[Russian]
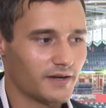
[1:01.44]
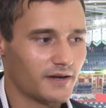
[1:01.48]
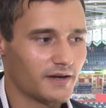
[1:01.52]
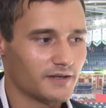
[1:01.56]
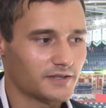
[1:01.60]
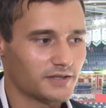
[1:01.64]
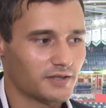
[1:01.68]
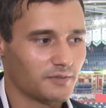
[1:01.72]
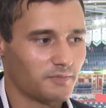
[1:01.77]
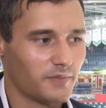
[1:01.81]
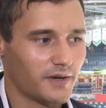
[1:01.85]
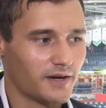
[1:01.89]

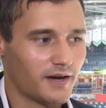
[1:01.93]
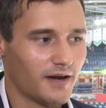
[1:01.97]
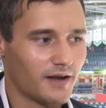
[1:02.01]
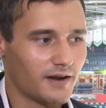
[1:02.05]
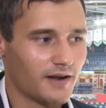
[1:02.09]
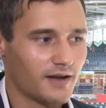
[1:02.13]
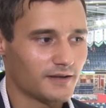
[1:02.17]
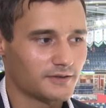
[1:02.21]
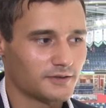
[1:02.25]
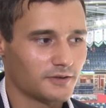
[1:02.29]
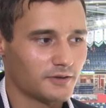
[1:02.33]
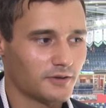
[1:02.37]
кажется, по
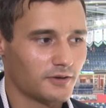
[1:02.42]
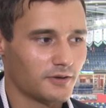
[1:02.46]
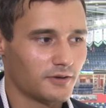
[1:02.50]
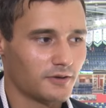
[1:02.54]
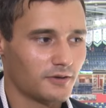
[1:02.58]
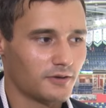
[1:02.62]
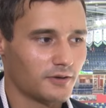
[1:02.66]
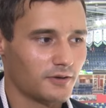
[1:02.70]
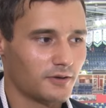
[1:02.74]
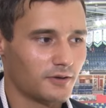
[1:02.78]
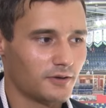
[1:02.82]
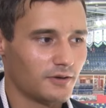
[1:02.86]
характеру,
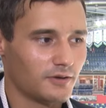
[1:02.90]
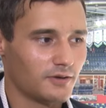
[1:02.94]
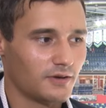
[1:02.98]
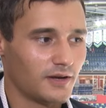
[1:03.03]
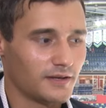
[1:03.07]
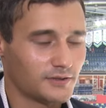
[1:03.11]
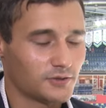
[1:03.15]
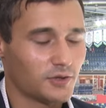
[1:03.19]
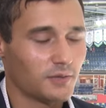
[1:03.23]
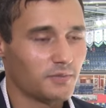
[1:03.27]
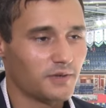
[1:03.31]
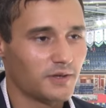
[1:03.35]
э,
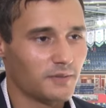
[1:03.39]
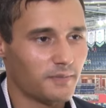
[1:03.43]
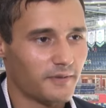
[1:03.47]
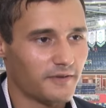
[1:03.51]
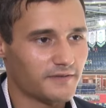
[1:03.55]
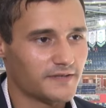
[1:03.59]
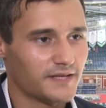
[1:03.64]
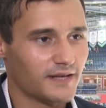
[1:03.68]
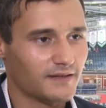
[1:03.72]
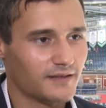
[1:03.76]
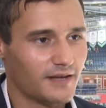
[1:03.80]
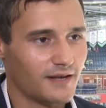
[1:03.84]
особенно
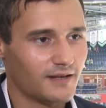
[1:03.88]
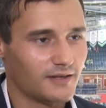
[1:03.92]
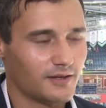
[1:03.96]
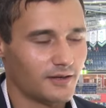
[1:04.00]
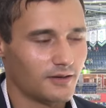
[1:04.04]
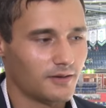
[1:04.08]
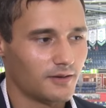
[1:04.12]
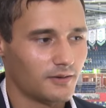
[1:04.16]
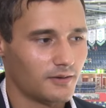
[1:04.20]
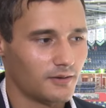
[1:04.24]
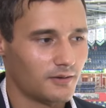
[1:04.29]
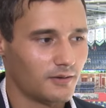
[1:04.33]

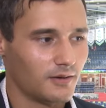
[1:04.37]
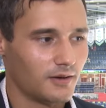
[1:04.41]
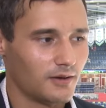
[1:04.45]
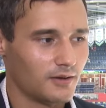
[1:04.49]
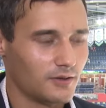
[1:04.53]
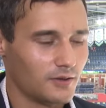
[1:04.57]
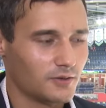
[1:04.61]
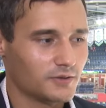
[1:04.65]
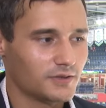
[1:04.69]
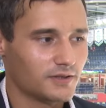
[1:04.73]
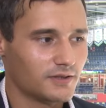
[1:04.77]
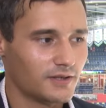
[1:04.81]
профессионально,
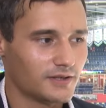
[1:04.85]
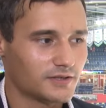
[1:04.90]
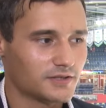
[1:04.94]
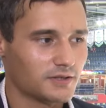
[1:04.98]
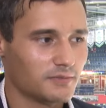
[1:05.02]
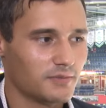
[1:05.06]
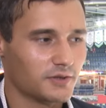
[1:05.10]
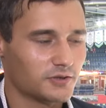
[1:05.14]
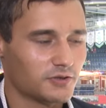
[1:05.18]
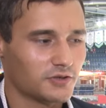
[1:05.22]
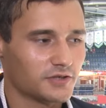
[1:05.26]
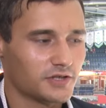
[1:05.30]
люди
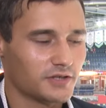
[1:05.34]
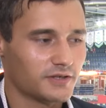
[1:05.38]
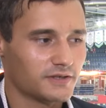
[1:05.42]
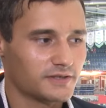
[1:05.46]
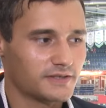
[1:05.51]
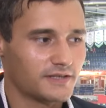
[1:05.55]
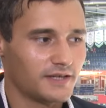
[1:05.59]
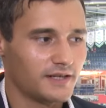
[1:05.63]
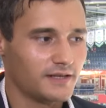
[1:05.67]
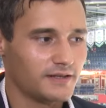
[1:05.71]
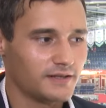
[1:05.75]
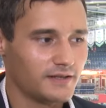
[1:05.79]
должны быть
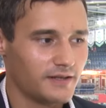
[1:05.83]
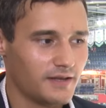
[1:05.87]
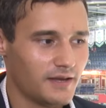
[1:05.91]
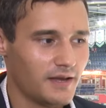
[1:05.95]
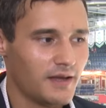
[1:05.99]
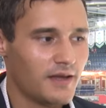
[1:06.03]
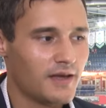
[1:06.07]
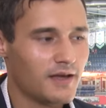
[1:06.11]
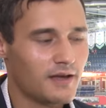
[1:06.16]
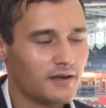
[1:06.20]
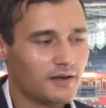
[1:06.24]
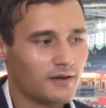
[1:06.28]
очень
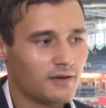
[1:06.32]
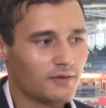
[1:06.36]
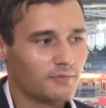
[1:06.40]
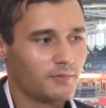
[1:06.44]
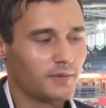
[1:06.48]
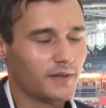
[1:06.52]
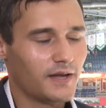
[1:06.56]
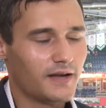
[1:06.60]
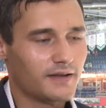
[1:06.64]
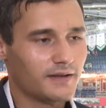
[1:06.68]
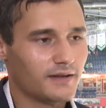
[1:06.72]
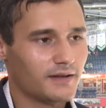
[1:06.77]
сильны
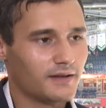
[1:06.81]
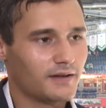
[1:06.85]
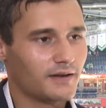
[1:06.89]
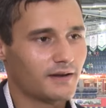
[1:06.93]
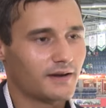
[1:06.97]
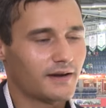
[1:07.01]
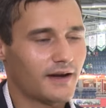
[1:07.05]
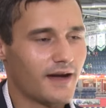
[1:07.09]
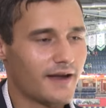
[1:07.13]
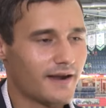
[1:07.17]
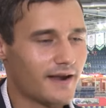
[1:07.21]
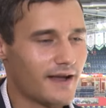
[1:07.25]
в
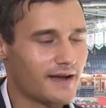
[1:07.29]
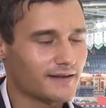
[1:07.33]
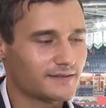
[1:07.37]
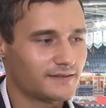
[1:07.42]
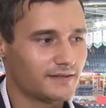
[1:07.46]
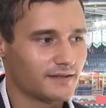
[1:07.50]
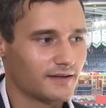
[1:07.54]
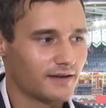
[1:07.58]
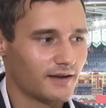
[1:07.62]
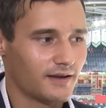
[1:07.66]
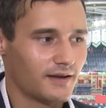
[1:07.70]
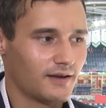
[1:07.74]
плане
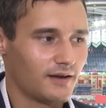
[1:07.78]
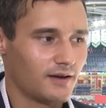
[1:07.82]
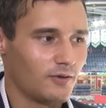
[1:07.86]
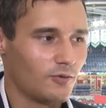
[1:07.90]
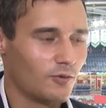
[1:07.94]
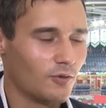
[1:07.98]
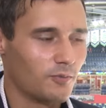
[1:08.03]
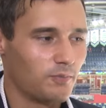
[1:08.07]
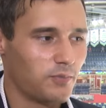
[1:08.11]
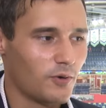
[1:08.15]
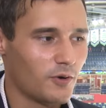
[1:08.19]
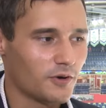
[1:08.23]
характера,
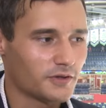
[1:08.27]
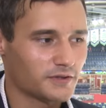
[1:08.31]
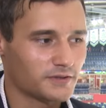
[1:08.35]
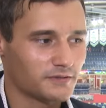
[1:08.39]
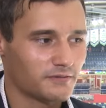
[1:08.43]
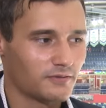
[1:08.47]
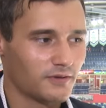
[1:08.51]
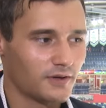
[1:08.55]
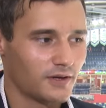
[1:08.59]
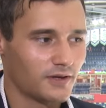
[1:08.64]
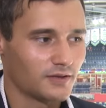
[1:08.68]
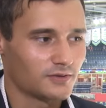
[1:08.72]

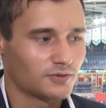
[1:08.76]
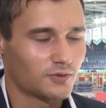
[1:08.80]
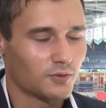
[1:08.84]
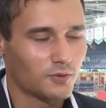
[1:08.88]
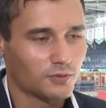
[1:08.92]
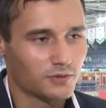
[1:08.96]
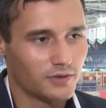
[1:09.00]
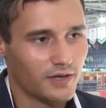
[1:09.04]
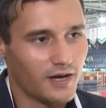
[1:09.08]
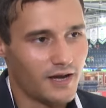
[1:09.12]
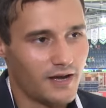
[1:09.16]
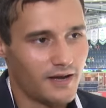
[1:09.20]
упорства,
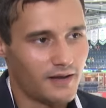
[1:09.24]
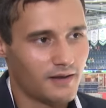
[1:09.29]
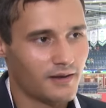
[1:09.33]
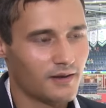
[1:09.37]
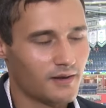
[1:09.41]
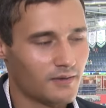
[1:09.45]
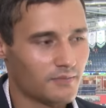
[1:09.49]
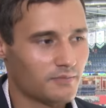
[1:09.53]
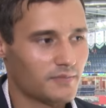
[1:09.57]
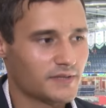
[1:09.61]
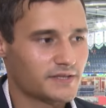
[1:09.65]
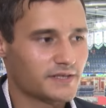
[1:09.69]
труда.
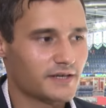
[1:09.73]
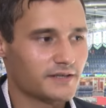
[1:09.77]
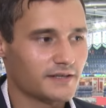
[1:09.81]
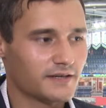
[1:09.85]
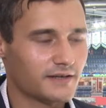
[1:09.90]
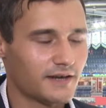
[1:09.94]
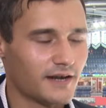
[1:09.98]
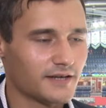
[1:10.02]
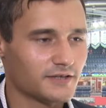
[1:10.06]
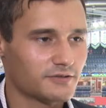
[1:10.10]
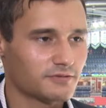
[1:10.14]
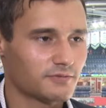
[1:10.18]
Без
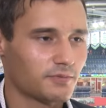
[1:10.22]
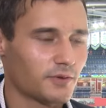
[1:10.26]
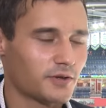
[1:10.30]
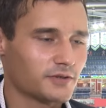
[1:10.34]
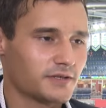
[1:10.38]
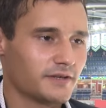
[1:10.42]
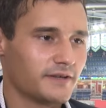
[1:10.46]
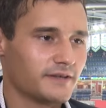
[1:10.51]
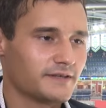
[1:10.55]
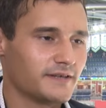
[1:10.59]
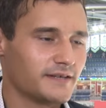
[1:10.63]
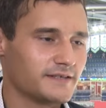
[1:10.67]
этих качеств
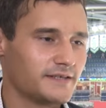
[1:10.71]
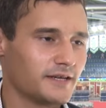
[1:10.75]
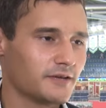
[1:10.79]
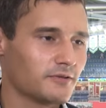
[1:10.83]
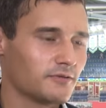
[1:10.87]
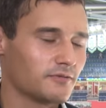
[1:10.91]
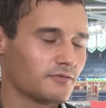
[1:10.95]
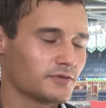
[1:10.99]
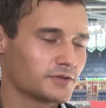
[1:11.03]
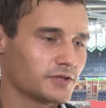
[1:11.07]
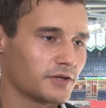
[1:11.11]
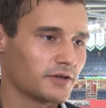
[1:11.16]
просто не
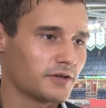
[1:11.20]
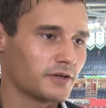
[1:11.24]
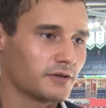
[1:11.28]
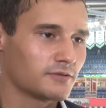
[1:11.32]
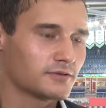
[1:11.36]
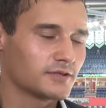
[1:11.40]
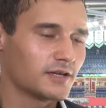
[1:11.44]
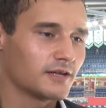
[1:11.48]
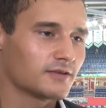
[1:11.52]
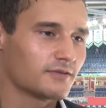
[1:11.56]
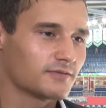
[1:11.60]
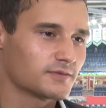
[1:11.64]
достигнут высоких
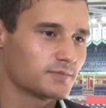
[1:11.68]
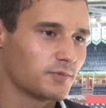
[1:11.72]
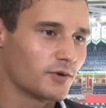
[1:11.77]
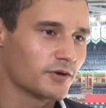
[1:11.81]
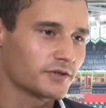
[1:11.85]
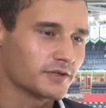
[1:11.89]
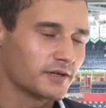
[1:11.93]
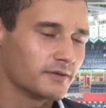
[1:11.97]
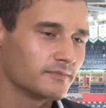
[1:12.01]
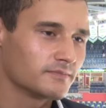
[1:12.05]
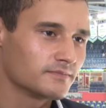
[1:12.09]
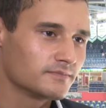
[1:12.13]
результатов в
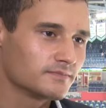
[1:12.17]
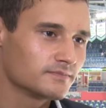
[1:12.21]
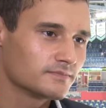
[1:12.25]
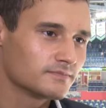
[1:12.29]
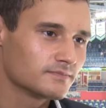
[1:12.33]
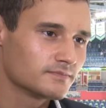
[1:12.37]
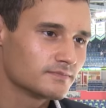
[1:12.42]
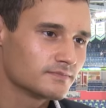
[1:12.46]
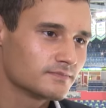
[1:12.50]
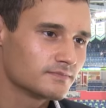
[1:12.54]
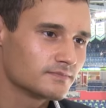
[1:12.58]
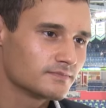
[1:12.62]
спорте.
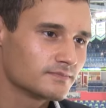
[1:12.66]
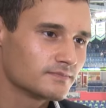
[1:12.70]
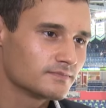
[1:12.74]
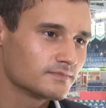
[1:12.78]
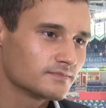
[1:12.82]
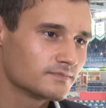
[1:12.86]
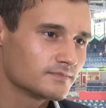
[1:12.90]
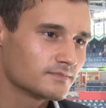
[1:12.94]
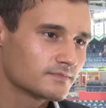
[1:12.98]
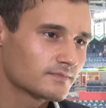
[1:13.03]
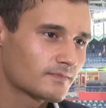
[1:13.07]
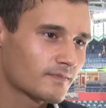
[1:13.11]
Что
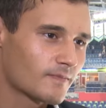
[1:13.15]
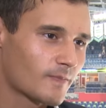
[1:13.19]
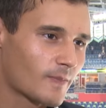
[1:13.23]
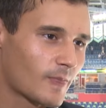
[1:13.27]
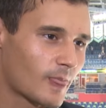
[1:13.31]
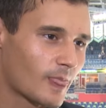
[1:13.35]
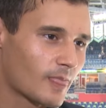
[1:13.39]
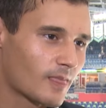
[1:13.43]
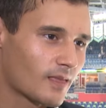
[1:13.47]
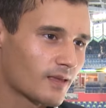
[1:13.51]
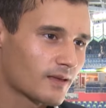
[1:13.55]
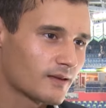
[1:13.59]
бы хотел
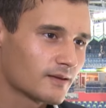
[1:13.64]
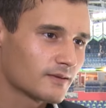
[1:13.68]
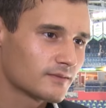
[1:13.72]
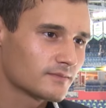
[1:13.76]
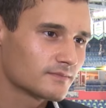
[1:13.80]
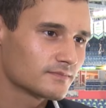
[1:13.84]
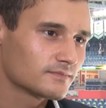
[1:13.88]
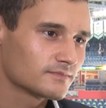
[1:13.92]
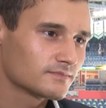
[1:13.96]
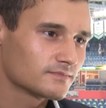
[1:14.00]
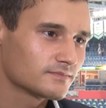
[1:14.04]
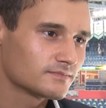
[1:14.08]
пожелать
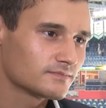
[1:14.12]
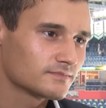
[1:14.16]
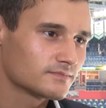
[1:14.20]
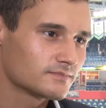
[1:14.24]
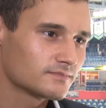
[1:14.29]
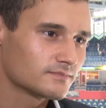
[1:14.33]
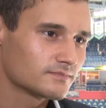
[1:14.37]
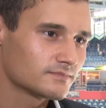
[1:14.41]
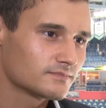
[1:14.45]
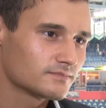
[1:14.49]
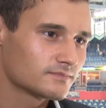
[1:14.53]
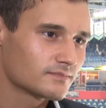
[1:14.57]
нашим
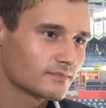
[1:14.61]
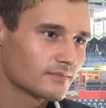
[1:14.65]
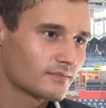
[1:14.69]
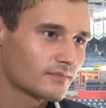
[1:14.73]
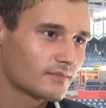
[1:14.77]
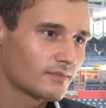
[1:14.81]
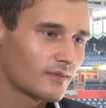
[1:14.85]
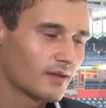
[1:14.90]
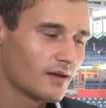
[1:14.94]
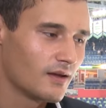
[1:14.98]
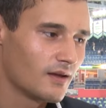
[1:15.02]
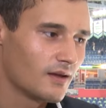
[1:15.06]
хоккеистам
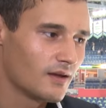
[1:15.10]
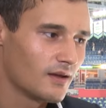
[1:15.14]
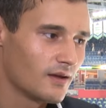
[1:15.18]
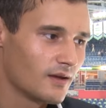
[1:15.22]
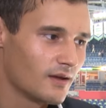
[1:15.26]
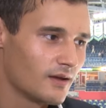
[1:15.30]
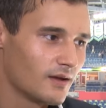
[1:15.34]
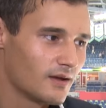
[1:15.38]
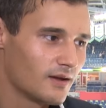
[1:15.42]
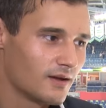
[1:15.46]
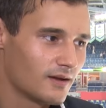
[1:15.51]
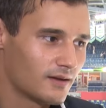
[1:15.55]
Уфимскому клубу?
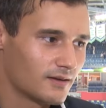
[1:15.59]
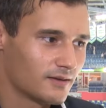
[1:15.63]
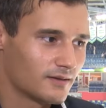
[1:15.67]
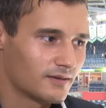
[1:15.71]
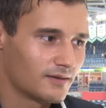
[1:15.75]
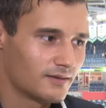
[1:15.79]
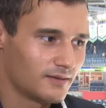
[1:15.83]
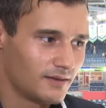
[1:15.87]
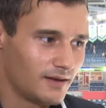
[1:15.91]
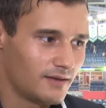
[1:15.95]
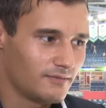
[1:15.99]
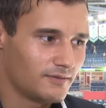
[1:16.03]

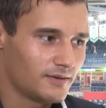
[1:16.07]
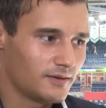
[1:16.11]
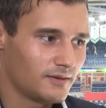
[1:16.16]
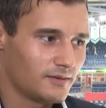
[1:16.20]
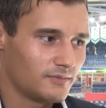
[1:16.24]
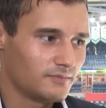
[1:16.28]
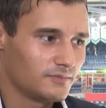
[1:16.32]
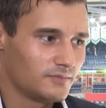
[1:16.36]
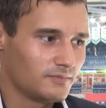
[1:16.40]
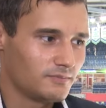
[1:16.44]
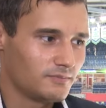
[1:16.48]
Главное,